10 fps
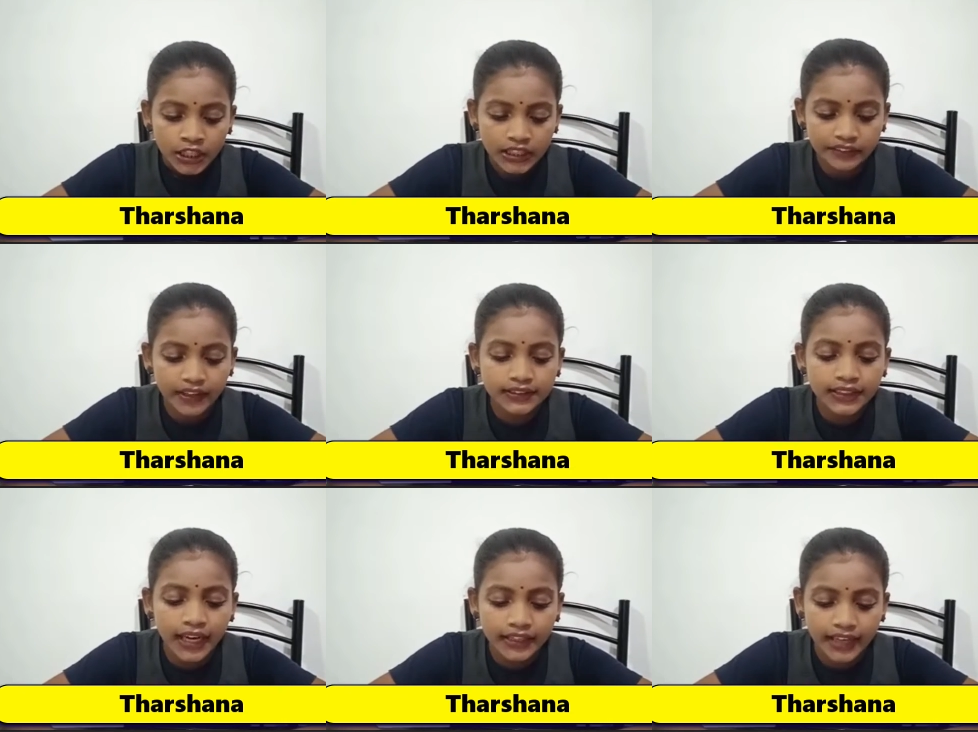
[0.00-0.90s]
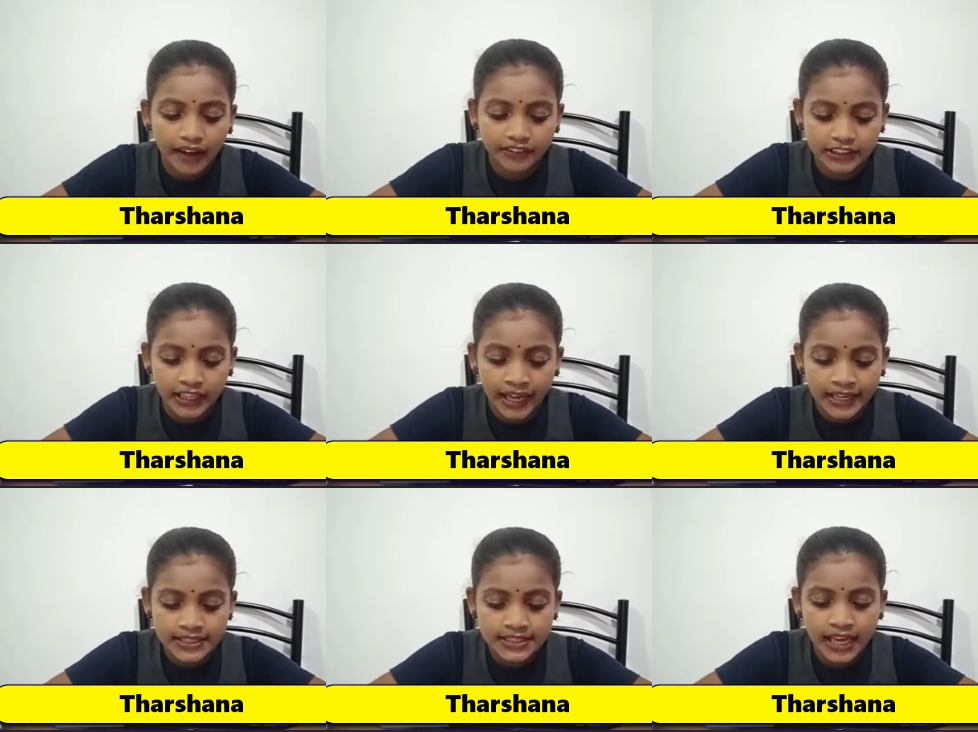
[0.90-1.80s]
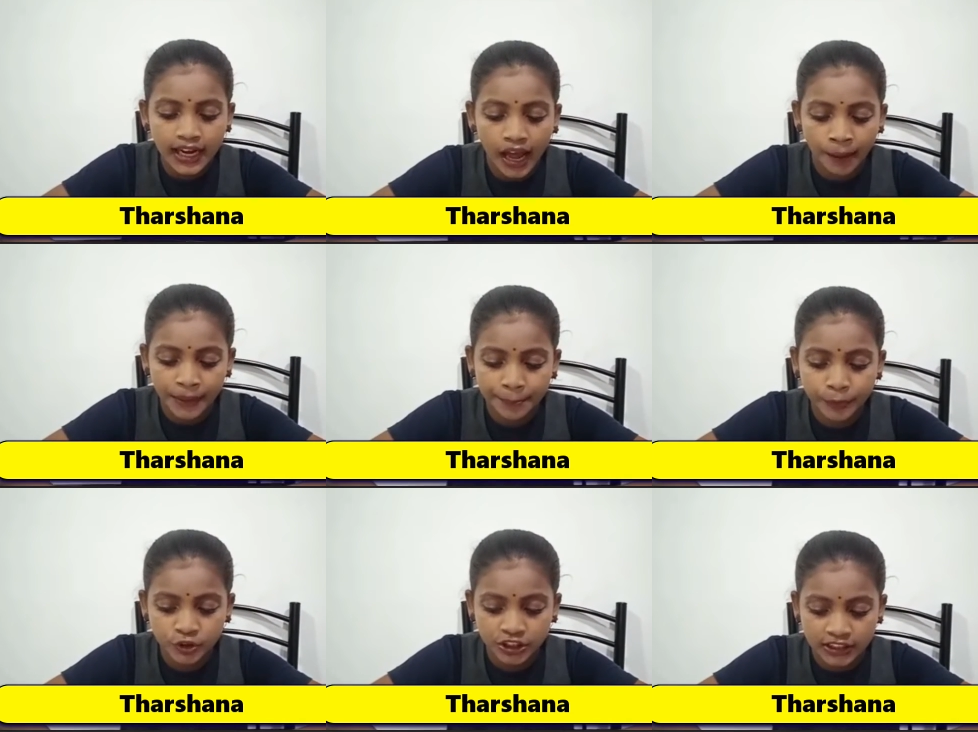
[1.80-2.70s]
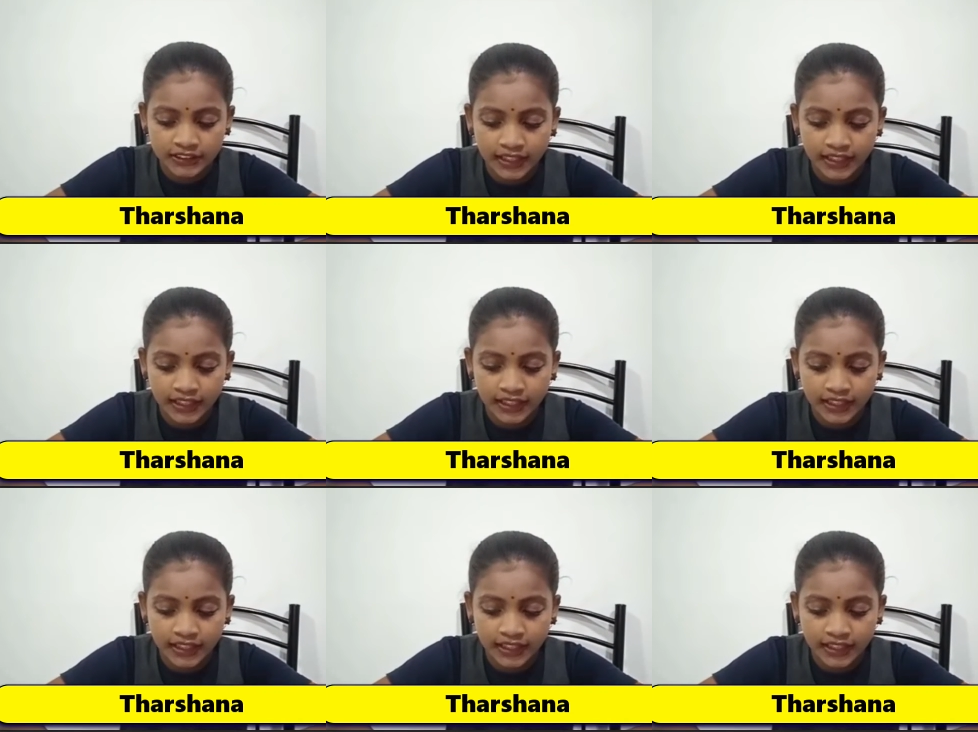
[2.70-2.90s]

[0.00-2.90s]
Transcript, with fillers: இருபத்தி இரண்டாவது அரசியல் அமைப்பு திரு